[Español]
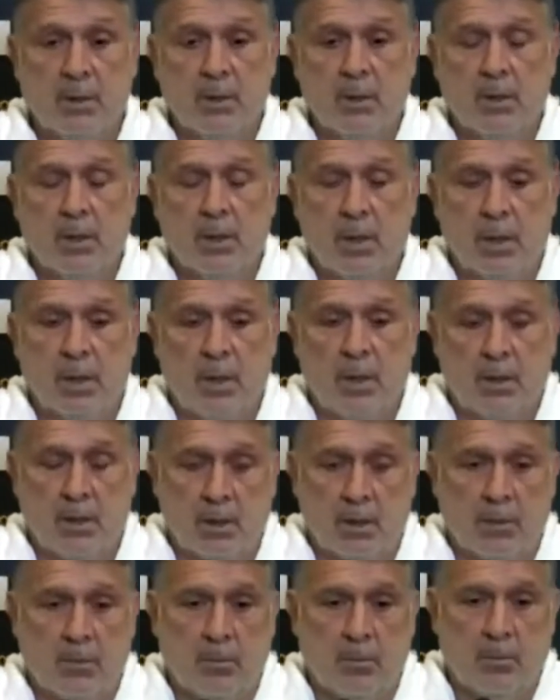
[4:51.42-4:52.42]

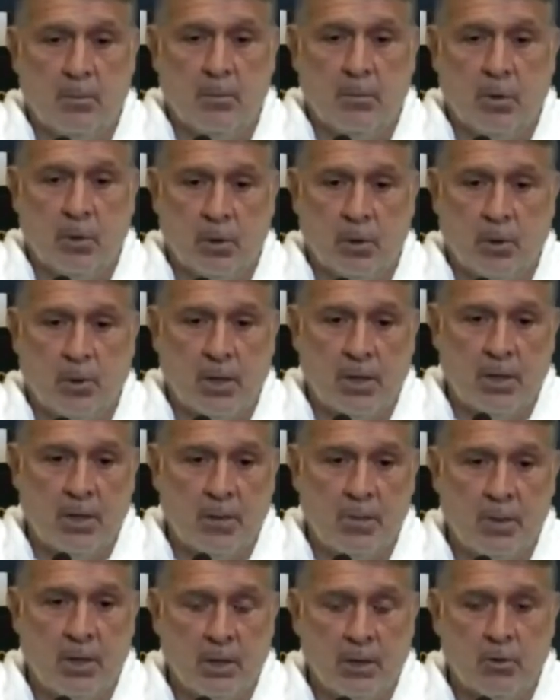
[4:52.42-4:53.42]
este, buenos
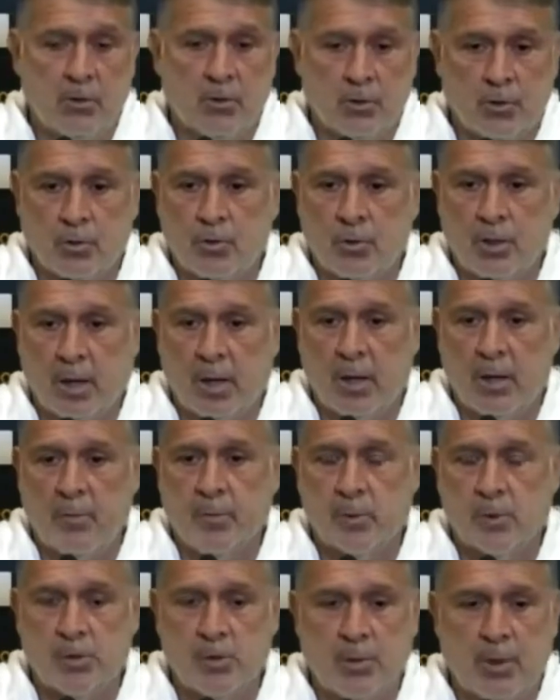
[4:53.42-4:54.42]
rendimientos, no darles
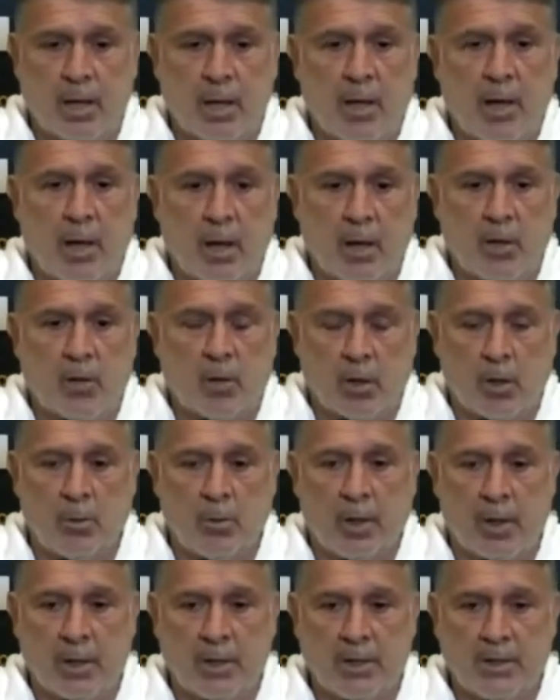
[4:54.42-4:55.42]
posibilidad a los
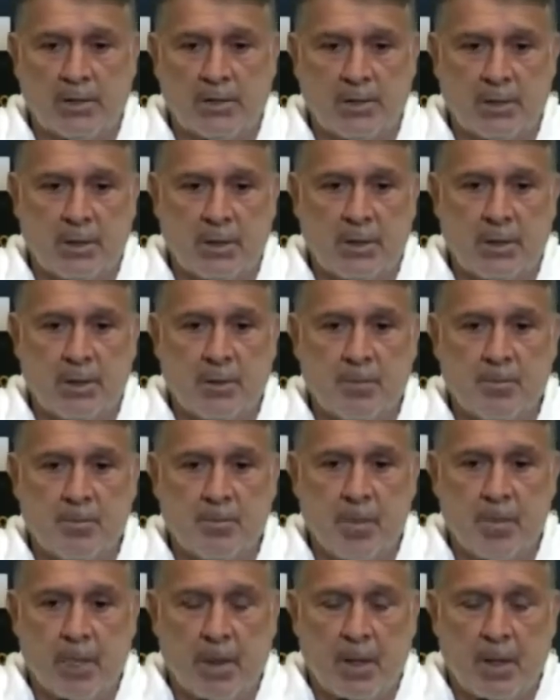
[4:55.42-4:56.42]
rivales y,
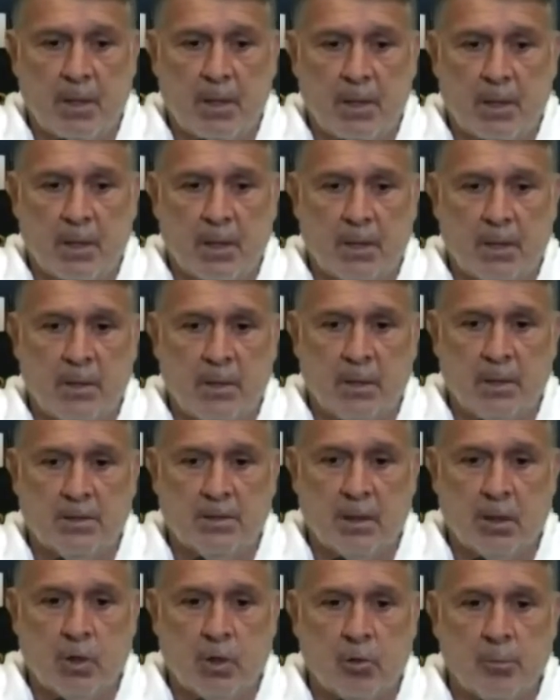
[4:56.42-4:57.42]
este,
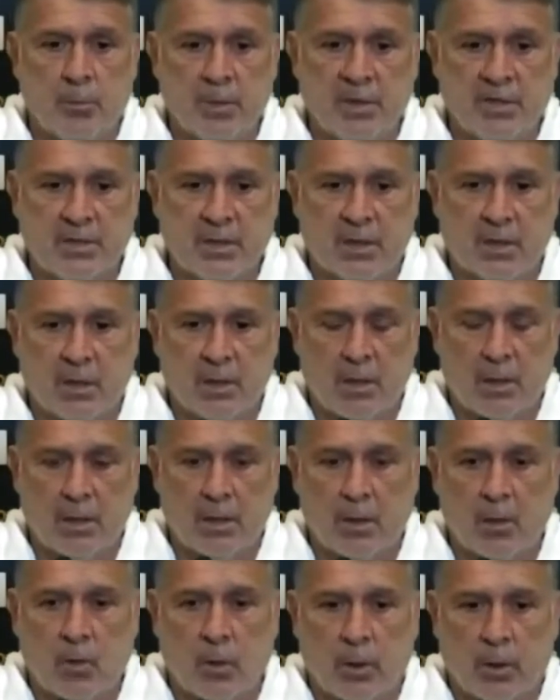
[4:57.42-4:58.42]
ser convincentes desde el
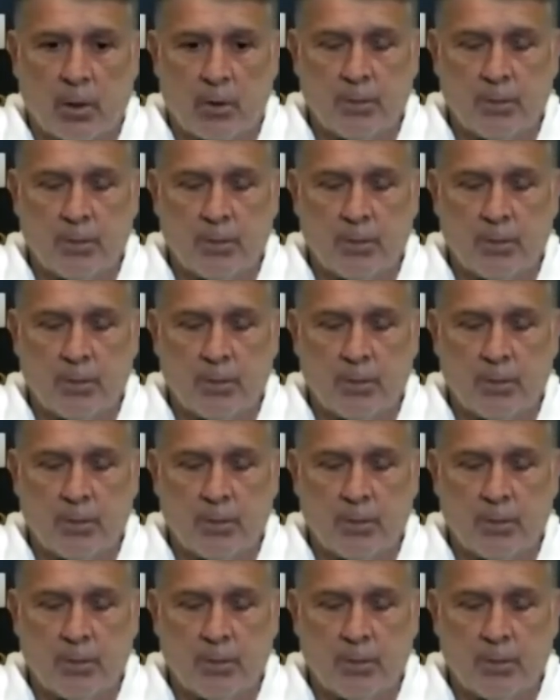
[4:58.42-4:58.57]
juego.